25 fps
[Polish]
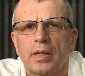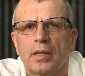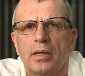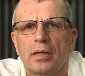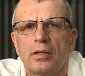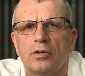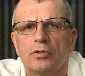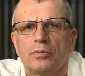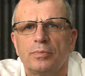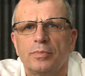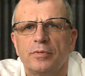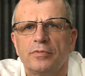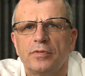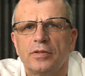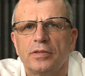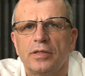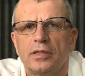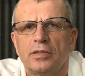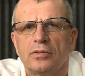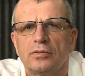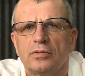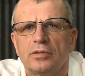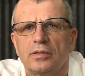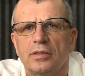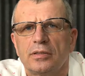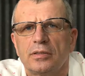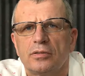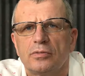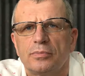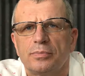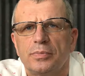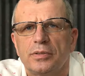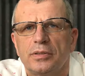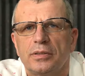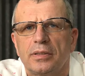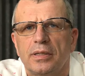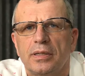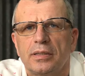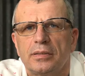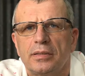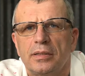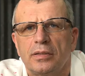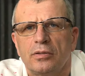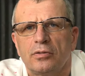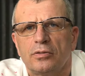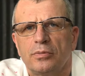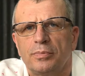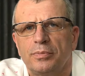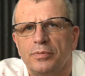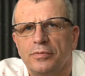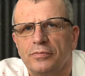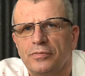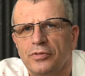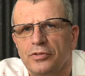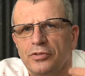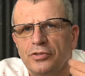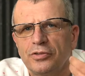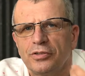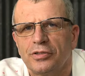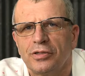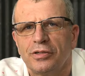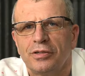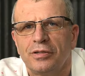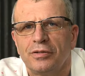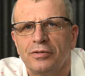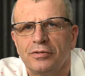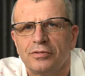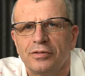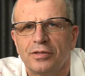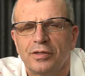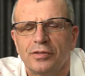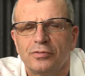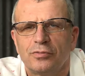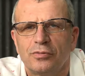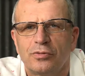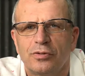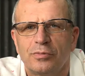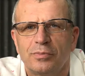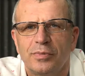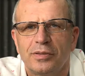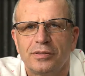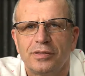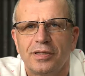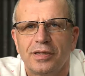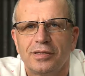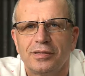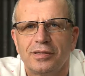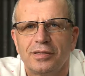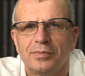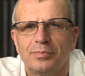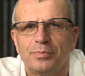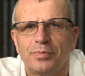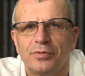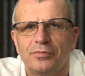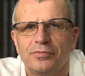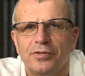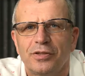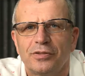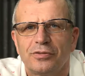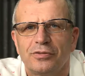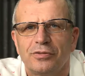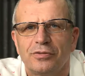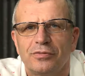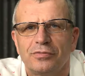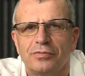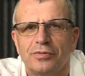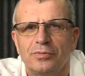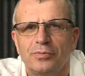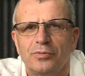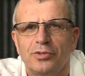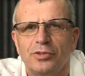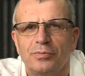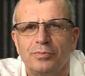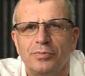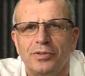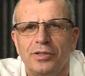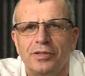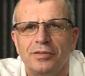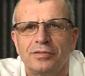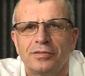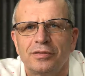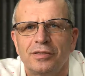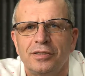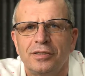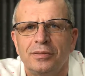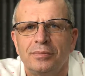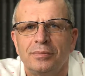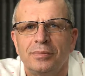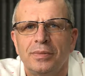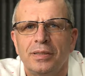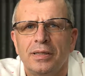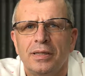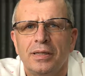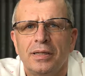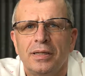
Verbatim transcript: a odpowiadając na to pytanie, odpowiesz, że od razu komendantem powiatowym czy miejskim,